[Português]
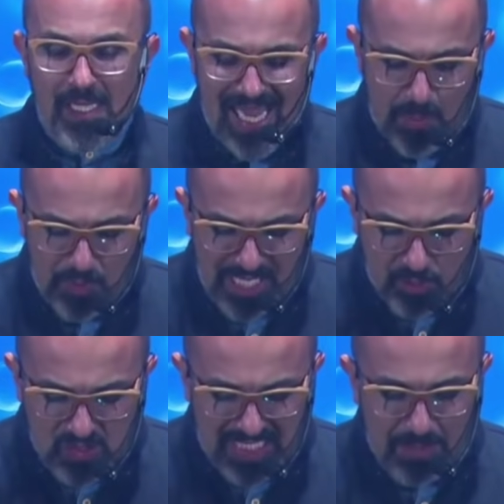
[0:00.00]
é porque a
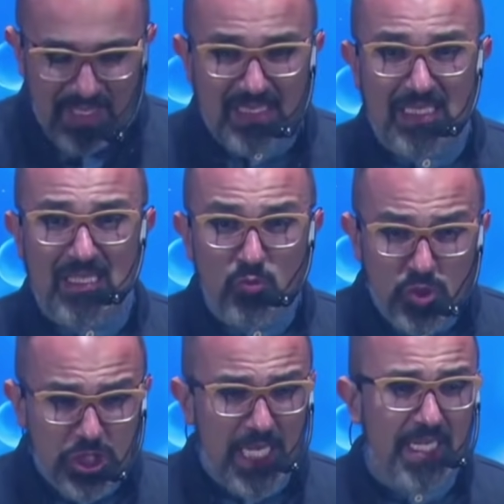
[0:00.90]
nossa cabeça está tão
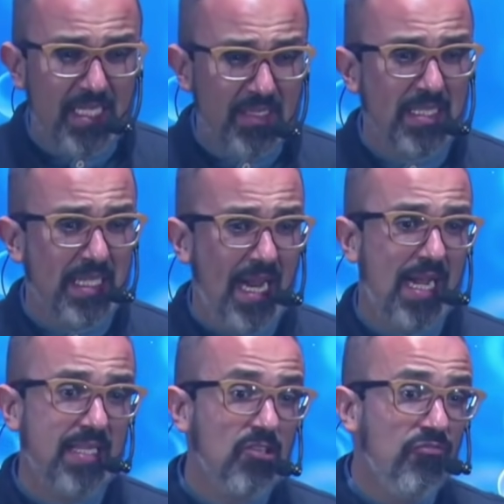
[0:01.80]
cheia dessa terra
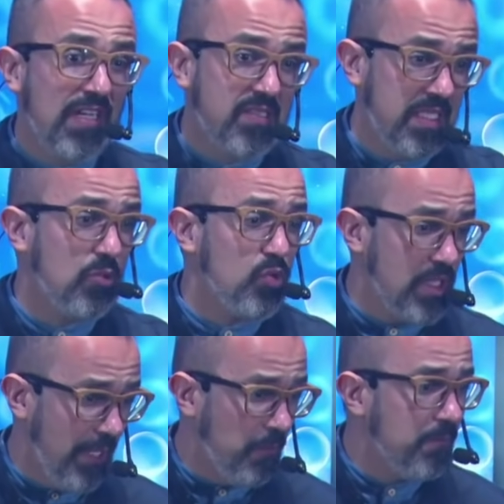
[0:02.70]
e tão vazia do céu.